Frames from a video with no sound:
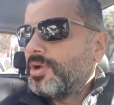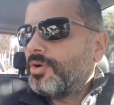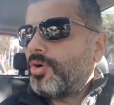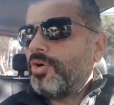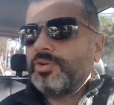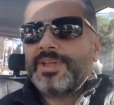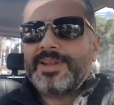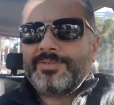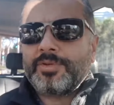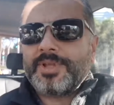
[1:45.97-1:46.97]
O orada
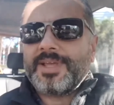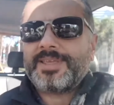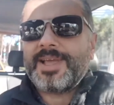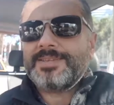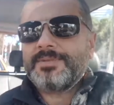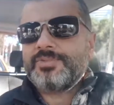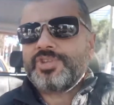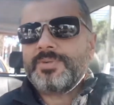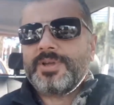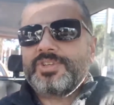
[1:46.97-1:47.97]
net olarak yazmamış
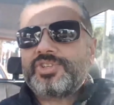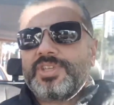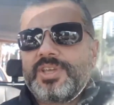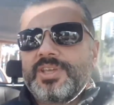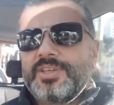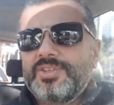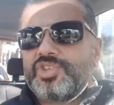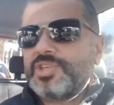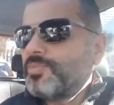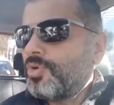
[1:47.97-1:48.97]
ama işte
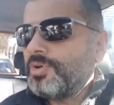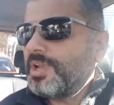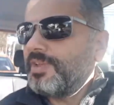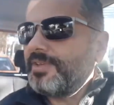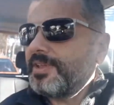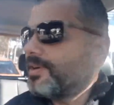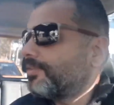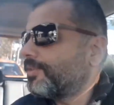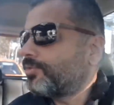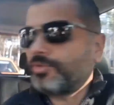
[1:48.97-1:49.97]
Şimon Levi
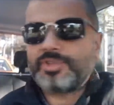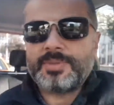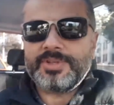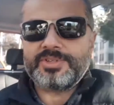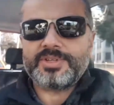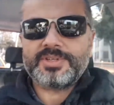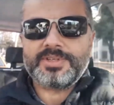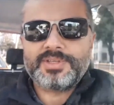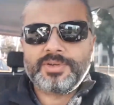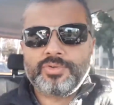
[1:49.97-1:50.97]
Atatürk'te bir
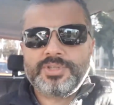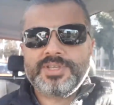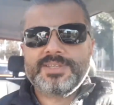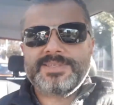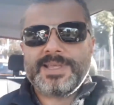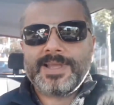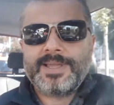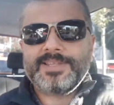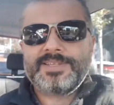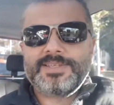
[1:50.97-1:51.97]
Yahudi
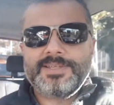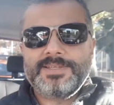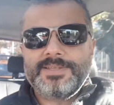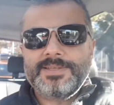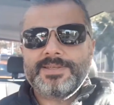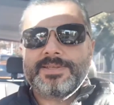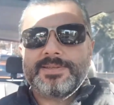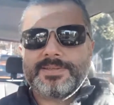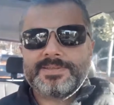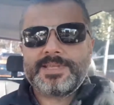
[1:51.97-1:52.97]
Selanikliydi.
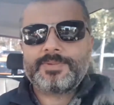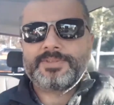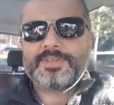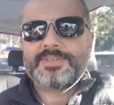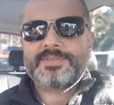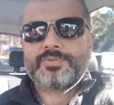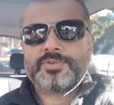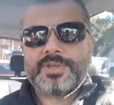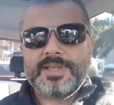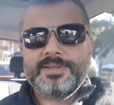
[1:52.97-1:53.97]
Sebateist
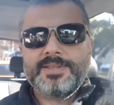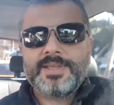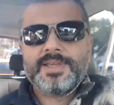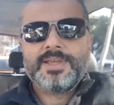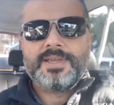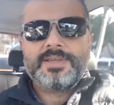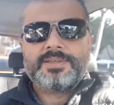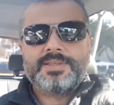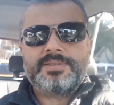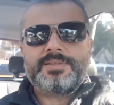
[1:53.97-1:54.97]
kökenli.
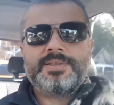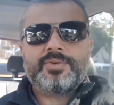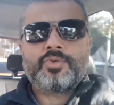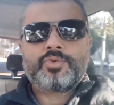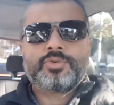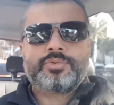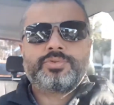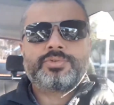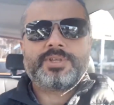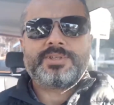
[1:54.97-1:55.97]
Gittiği
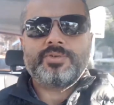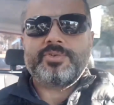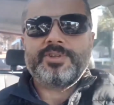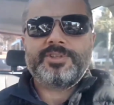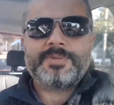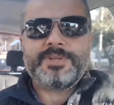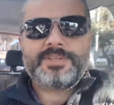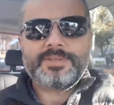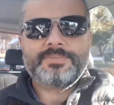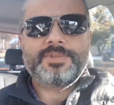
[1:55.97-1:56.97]
okuldaki öğretmeni
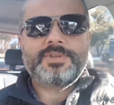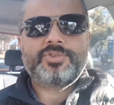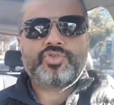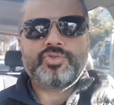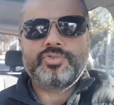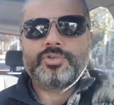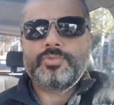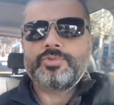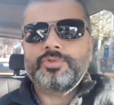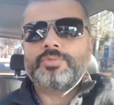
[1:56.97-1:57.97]
kimdi? Şuydu,
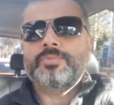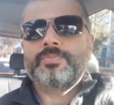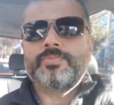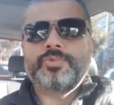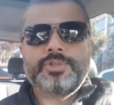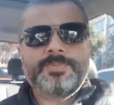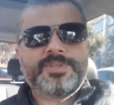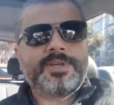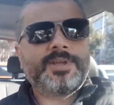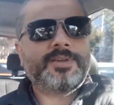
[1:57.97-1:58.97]
buydu. Bu tip
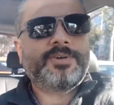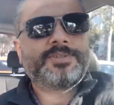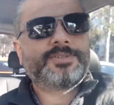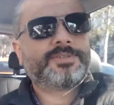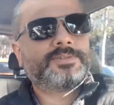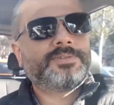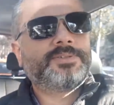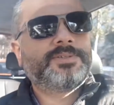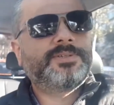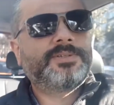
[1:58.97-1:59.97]
şeyler var.
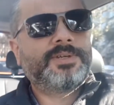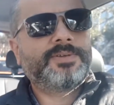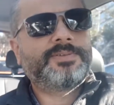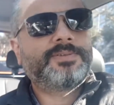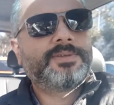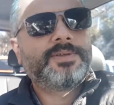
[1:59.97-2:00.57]
Evet.